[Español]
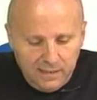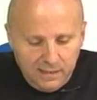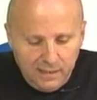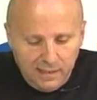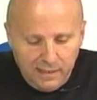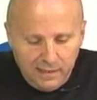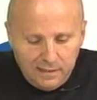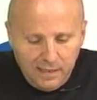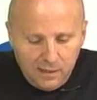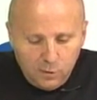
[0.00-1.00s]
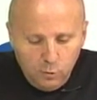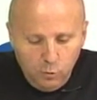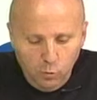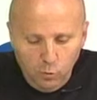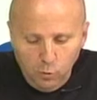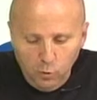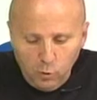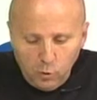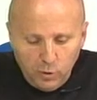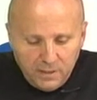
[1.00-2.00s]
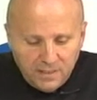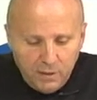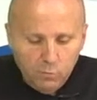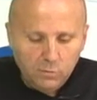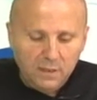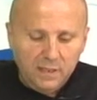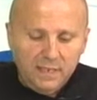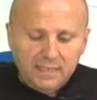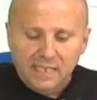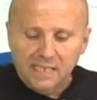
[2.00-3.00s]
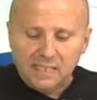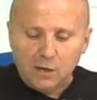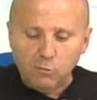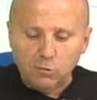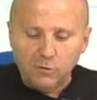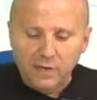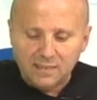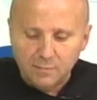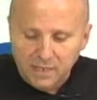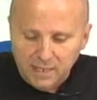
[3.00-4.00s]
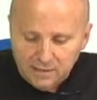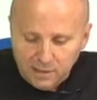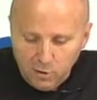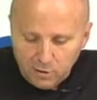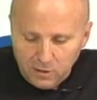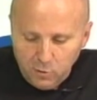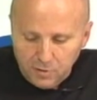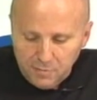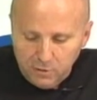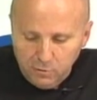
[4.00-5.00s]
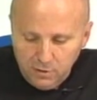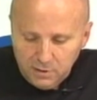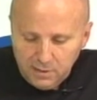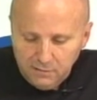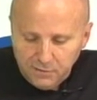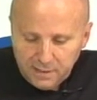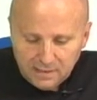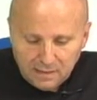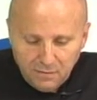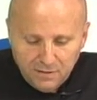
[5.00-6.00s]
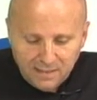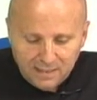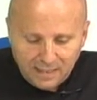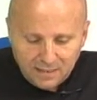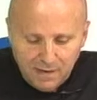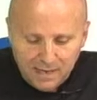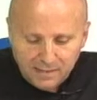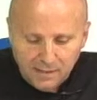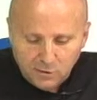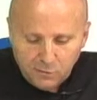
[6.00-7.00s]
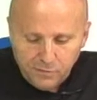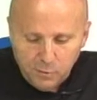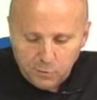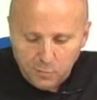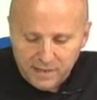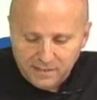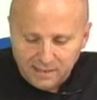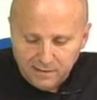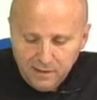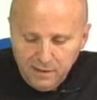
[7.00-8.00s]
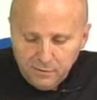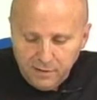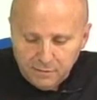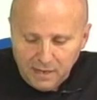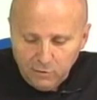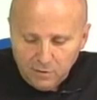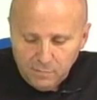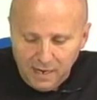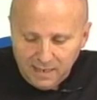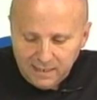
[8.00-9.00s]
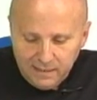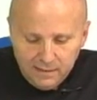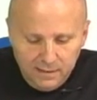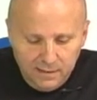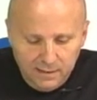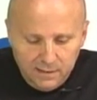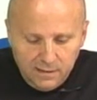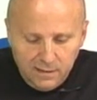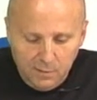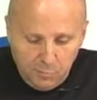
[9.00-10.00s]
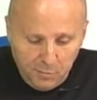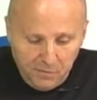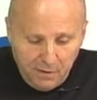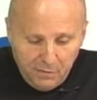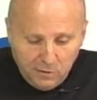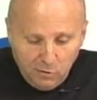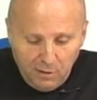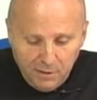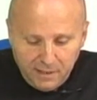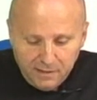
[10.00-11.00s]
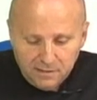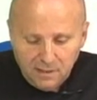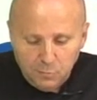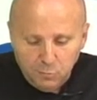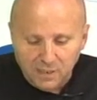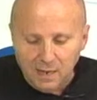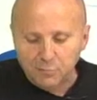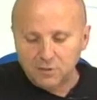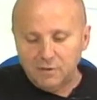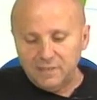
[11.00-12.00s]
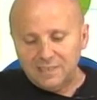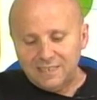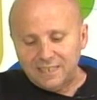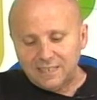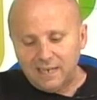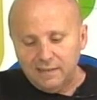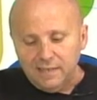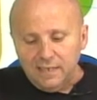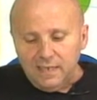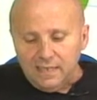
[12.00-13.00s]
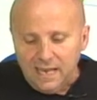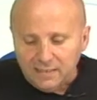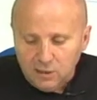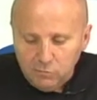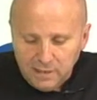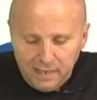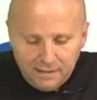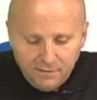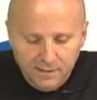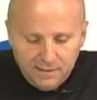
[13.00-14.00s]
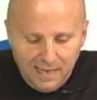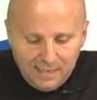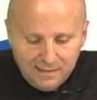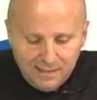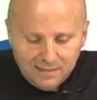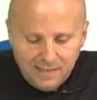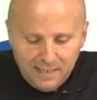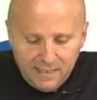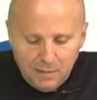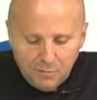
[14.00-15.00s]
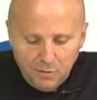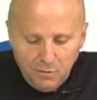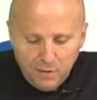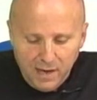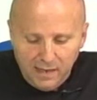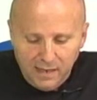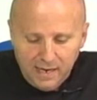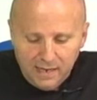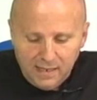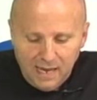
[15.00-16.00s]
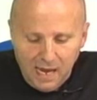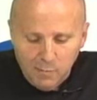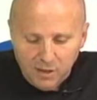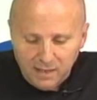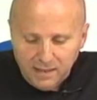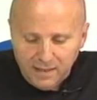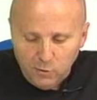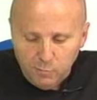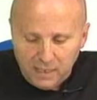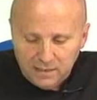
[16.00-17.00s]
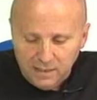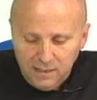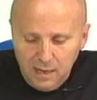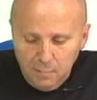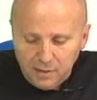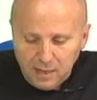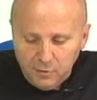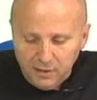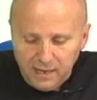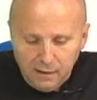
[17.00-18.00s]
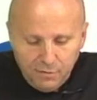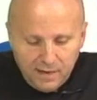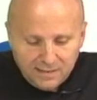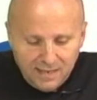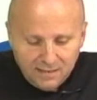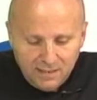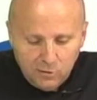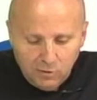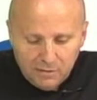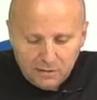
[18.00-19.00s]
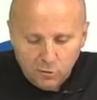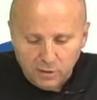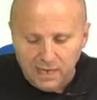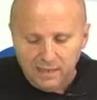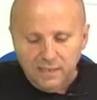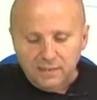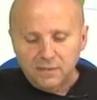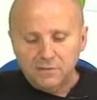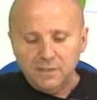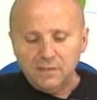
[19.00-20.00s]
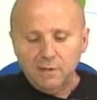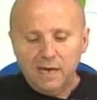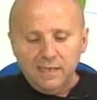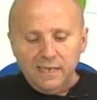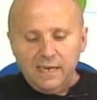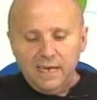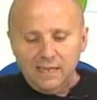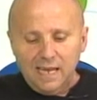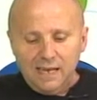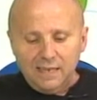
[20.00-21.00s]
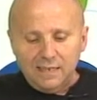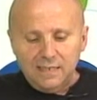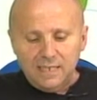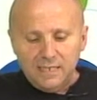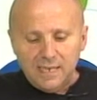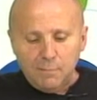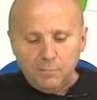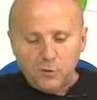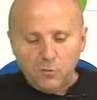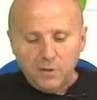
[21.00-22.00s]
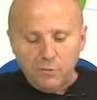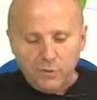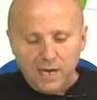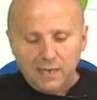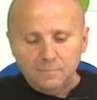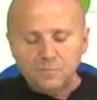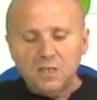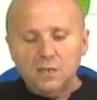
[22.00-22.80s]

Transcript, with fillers: eh, del club Coliseum. Ya en el transcurso de la semana anterior quedó primero eh, frente a 17 rivales en el Trofeo Promesas, celebrado en Málaga, eh, el propio Francisco Javier, que disputará próximamente en Nerja la segunda de las citas de esta liguilla provincial en la modalidad de combate para poder alzarse así con la victoria definitiva en la liguilla provincial.